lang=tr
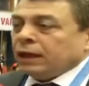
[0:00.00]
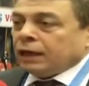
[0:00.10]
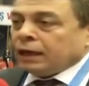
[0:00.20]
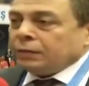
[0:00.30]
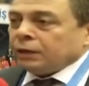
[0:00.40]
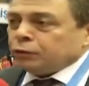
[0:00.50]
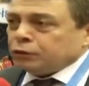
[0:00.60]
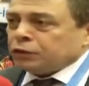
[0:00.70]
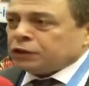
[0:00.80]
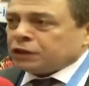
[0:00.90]
Ama
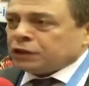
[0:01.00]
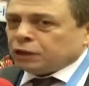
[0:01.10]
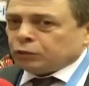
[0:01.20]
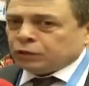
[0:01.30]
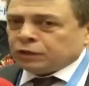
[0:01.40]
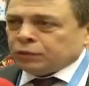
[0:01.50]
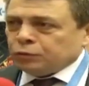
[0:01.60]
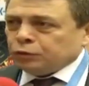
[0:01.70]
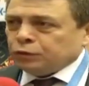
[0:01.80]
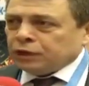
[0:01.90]
Türk İş Genel Kurulu'nda
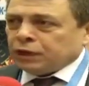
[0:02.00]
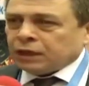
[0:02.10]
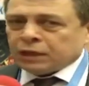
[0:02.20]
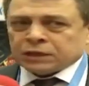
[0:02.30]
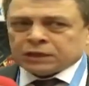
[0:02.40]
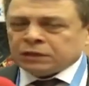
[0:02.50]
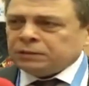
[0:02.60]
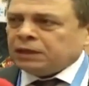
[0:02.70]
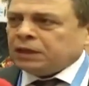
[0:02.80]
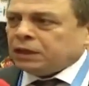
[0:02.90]
bugün yaklaşık
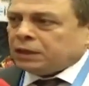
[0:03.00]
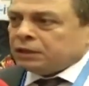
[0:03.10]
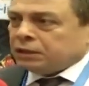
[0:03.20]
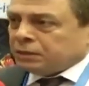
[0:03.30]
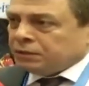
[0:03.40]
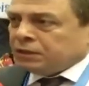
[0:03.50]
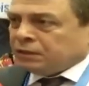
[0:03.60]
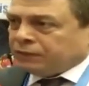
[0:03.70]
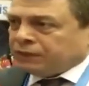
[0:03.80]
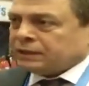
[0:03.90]
2000'e yakın
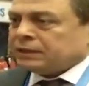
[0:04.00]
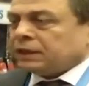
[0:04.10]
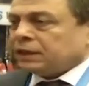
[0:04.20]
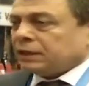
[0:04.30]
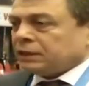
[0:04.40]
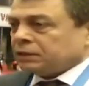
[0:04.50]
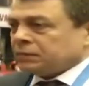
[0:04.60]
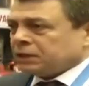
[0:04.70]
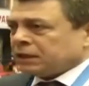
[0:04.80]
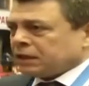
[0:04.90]
2000'den fazla
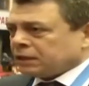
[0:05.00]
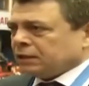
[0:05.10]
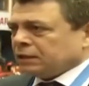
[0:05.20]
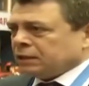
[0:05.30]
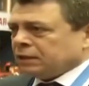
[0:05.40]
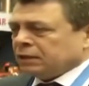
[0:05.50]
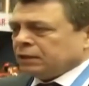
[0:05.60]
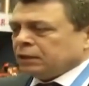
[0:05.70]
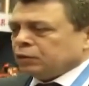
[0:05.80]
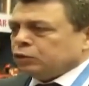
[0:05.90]
arkadaşımız katıldı.
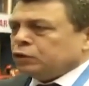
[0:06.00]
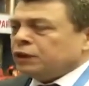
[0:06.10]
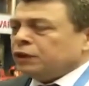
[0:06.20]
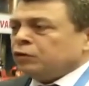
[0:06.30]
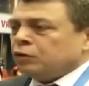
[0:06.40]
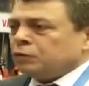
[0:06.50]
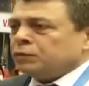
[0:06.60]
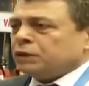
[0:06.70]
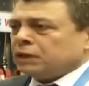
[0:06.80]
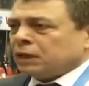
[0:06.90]
Türkiye'nin
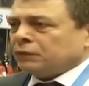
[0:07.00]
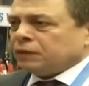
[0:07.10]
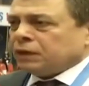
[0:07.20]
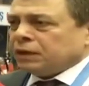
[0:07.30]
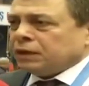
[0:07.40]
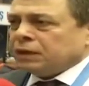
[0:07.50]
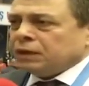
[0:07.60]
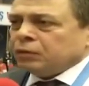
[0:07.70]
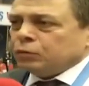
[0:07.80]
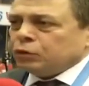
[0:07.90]
dört bir tarafından
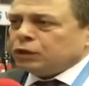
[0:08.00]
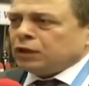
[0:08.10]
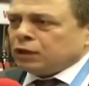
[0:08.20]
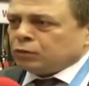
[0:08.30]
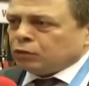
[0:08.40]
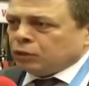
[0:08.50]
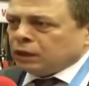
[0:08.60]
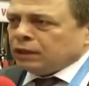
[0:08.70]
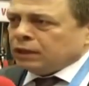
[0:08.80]
bu genel kurula